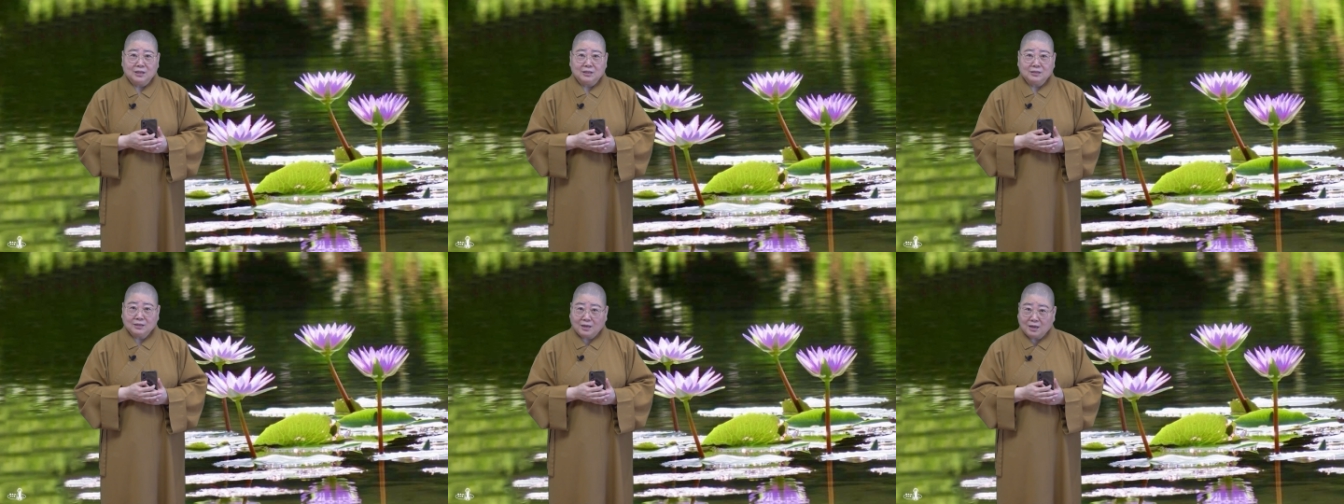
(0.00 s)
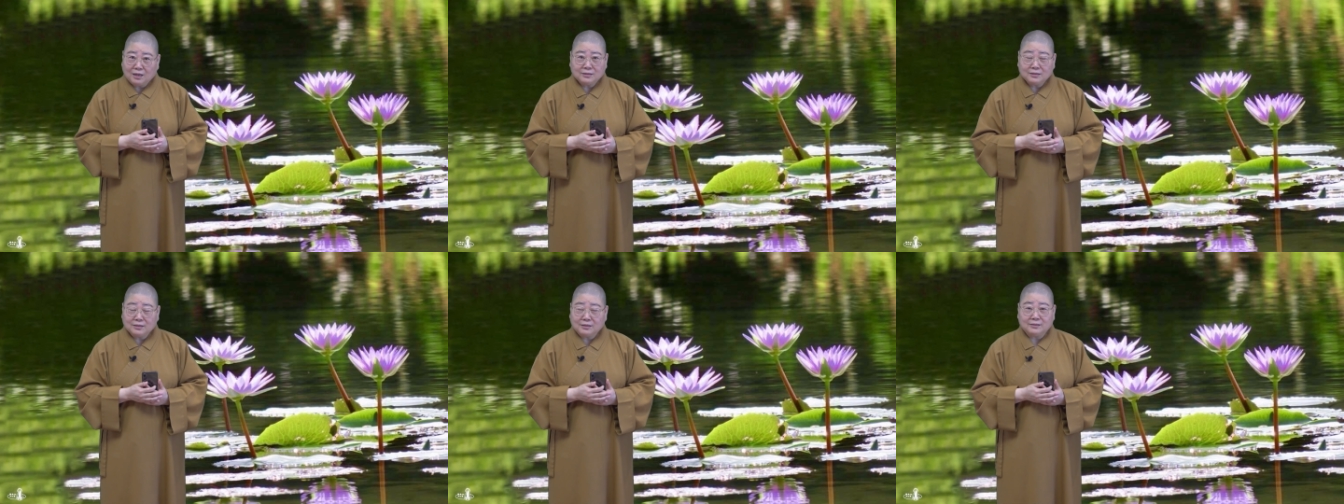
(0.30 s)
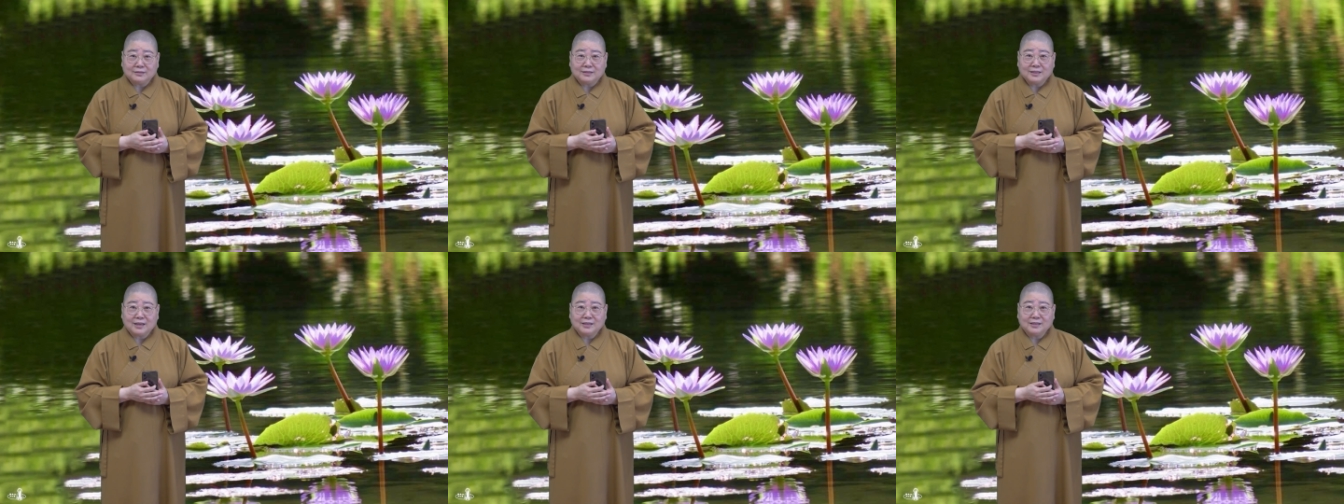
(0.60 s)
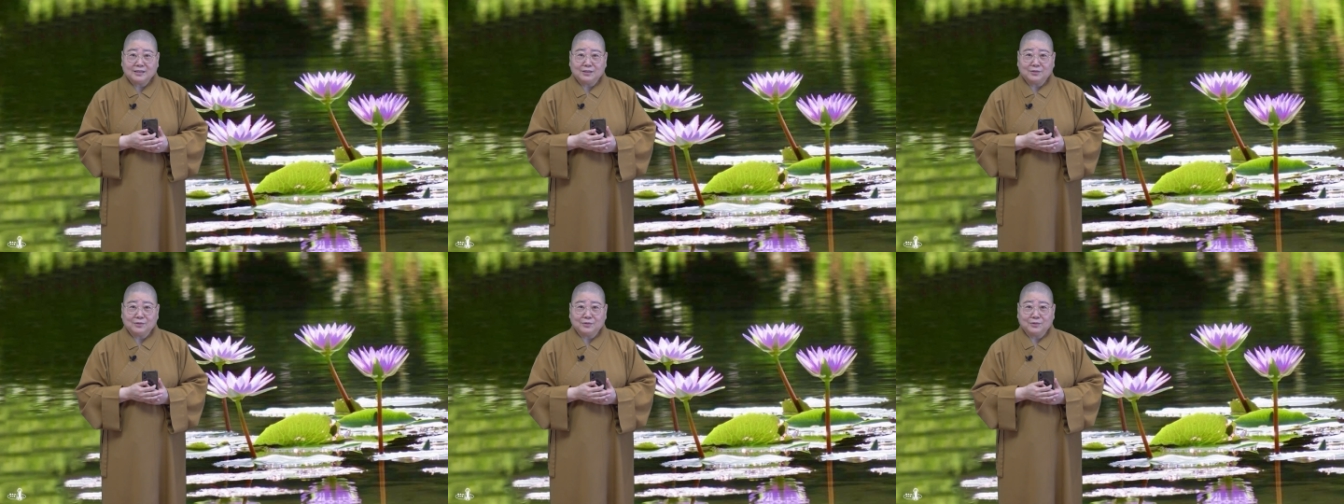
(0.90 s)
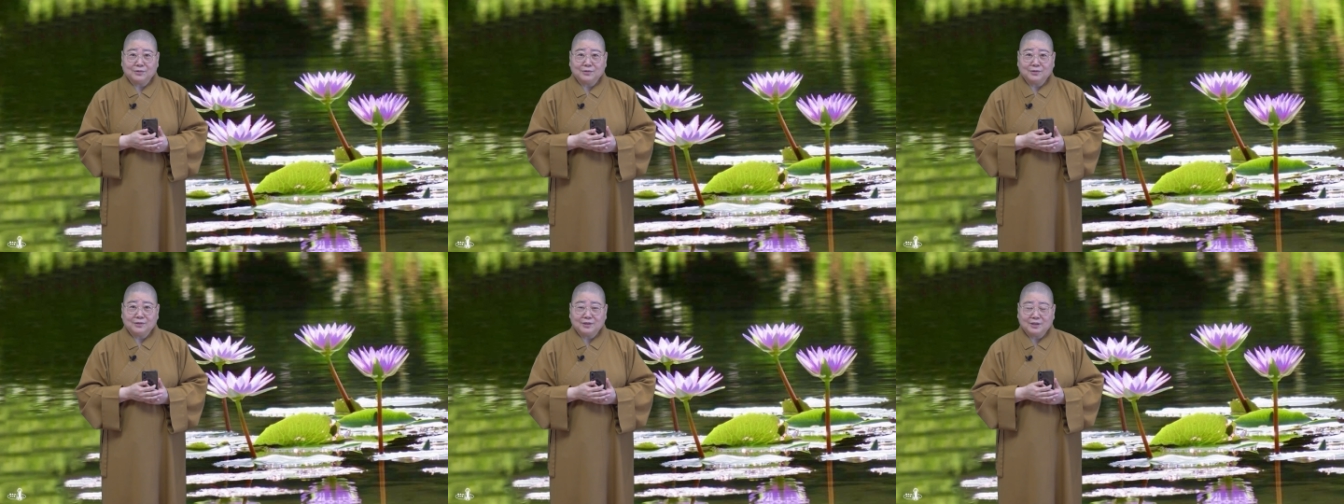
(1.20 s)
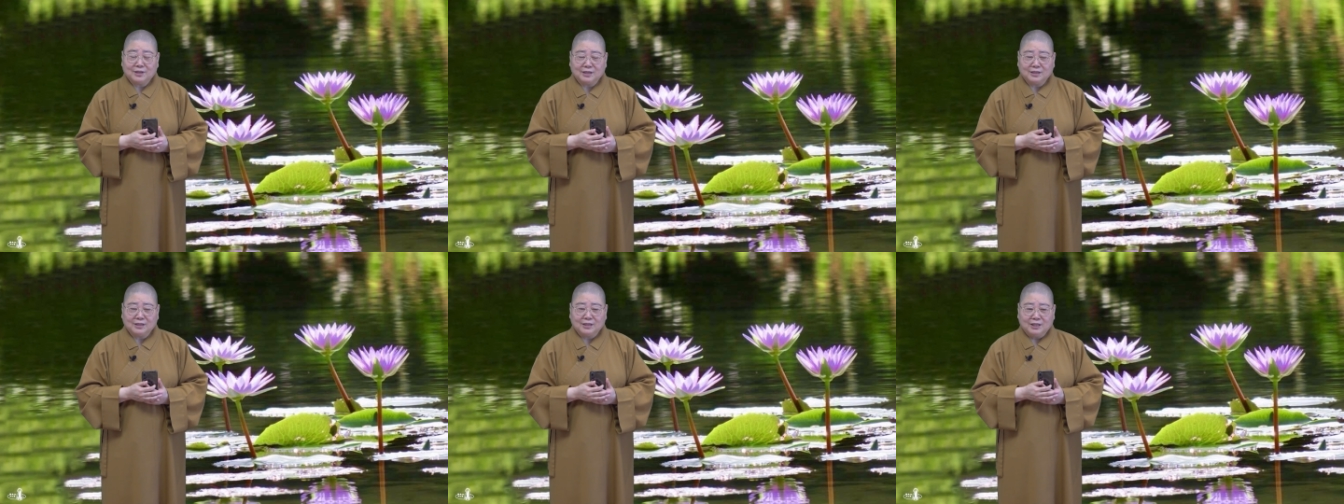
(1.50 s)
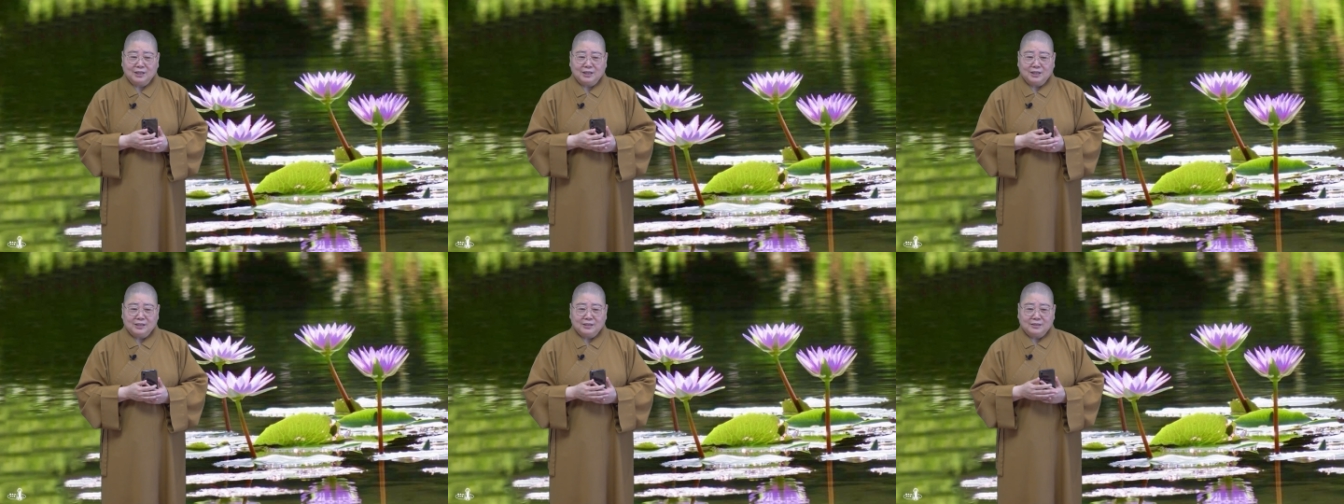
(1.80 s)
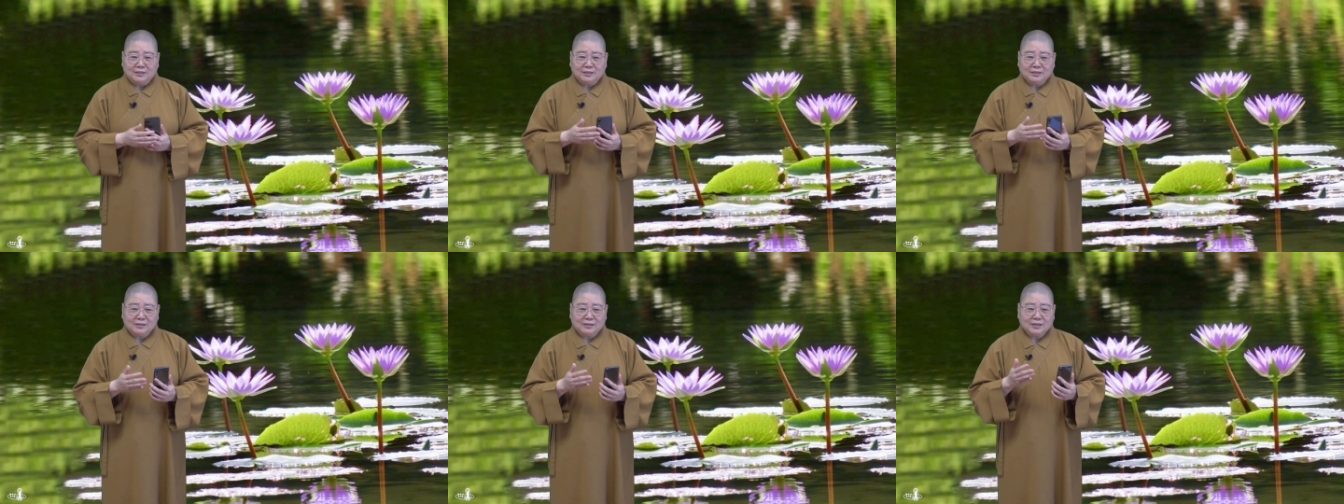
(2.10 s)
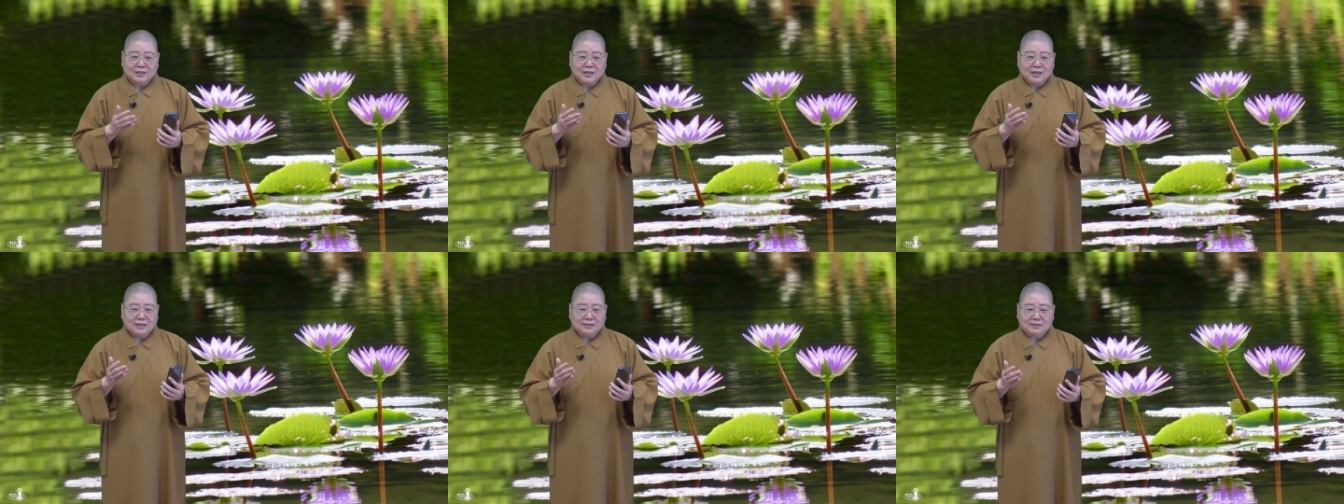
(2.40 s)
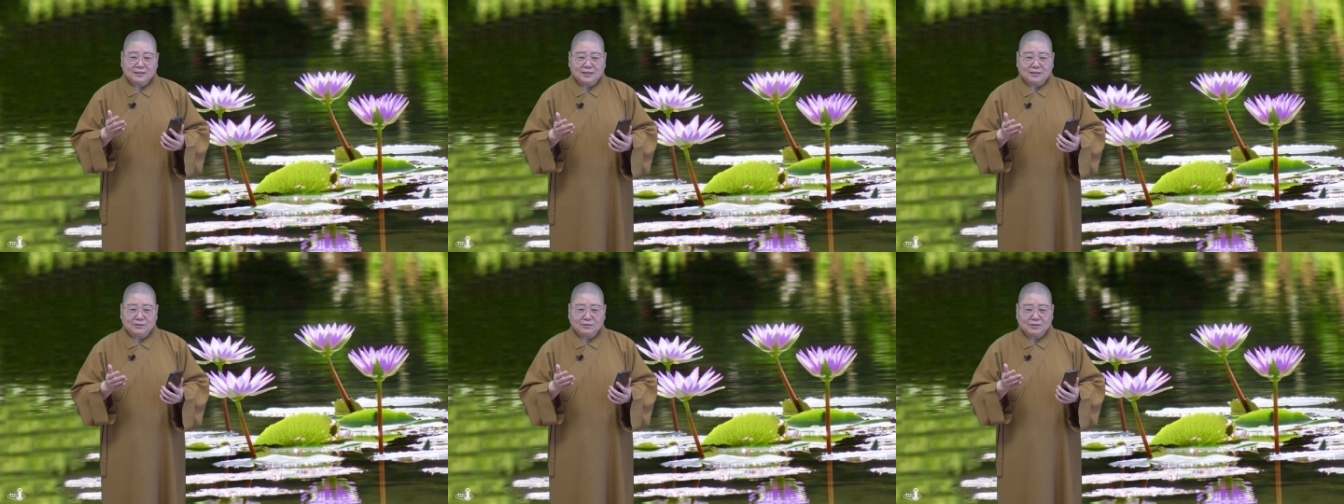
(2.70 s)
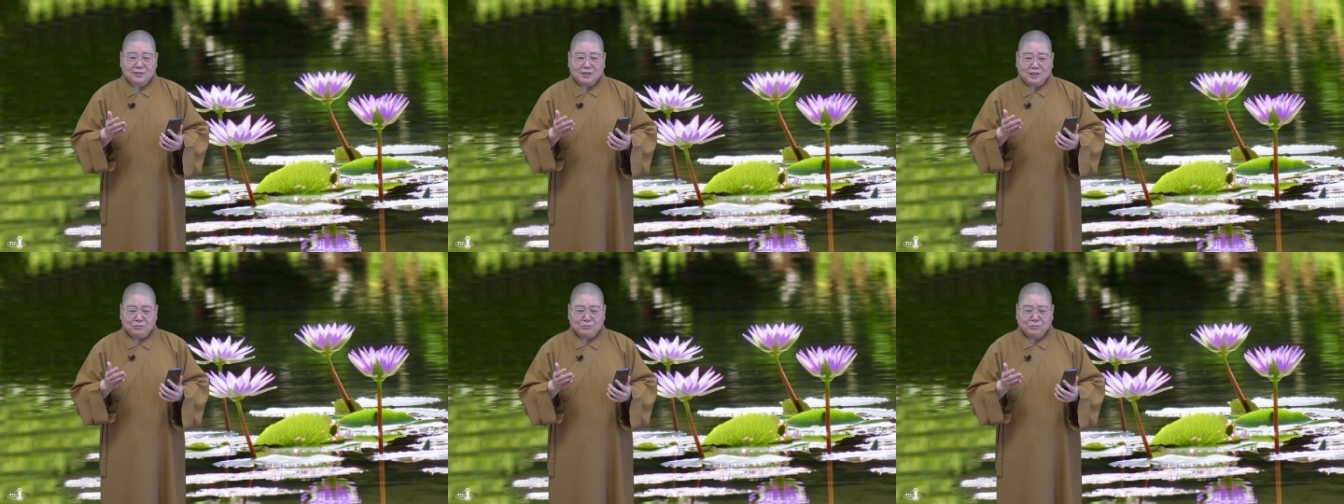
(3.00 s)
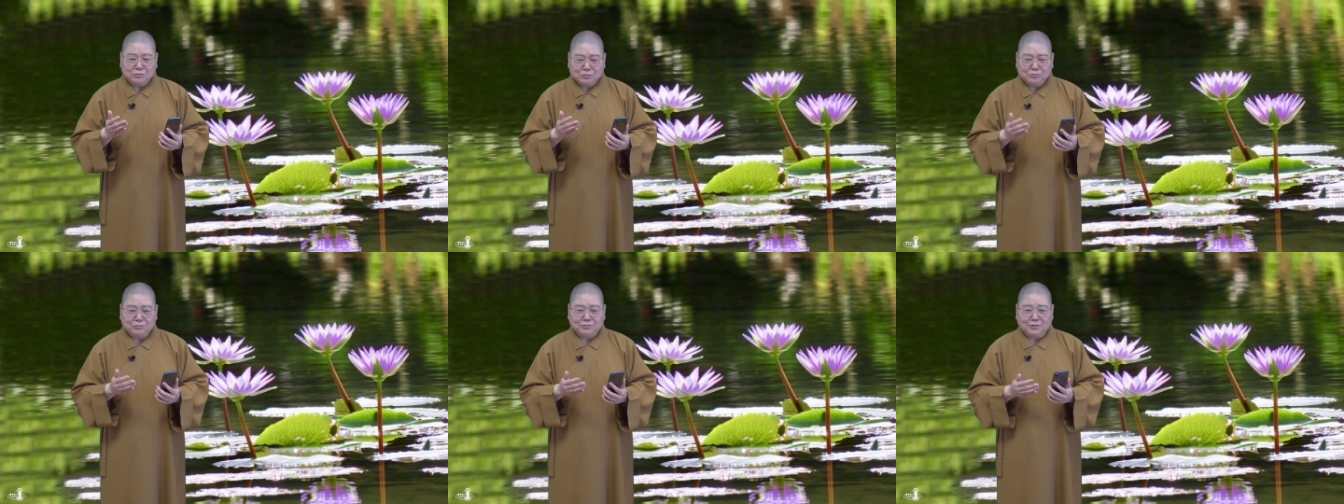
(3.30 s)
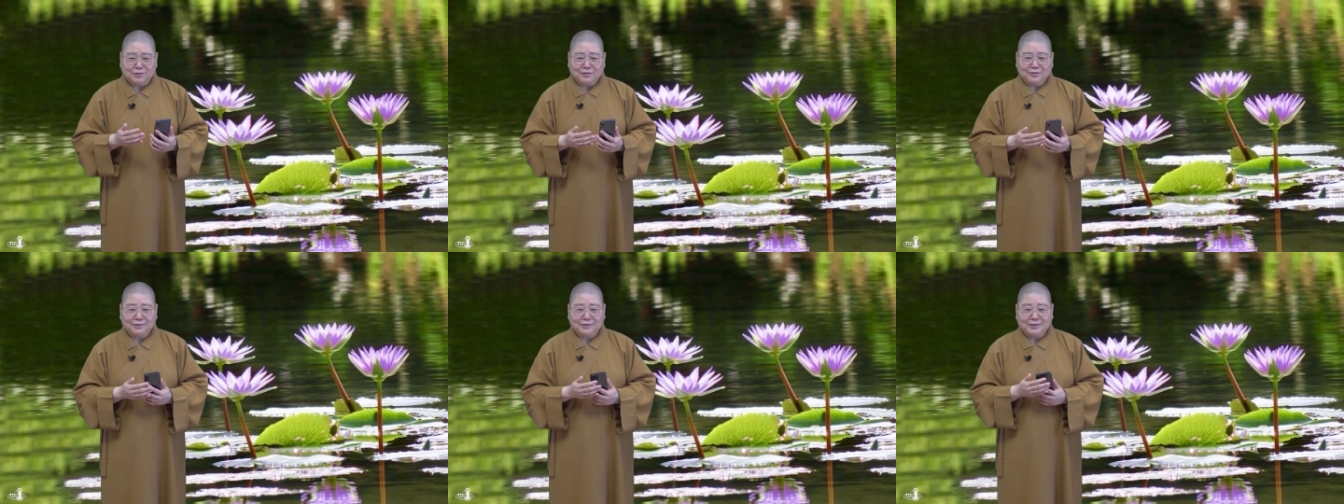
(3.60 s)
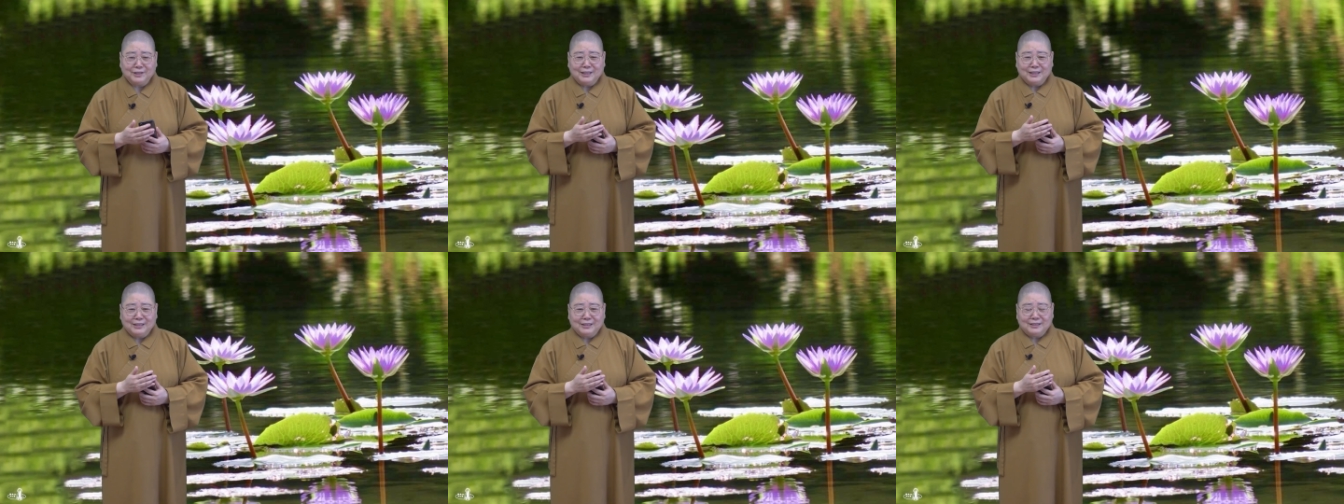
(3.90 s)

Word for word: 他是很在意的哦啊。这个是看程程度哦哈。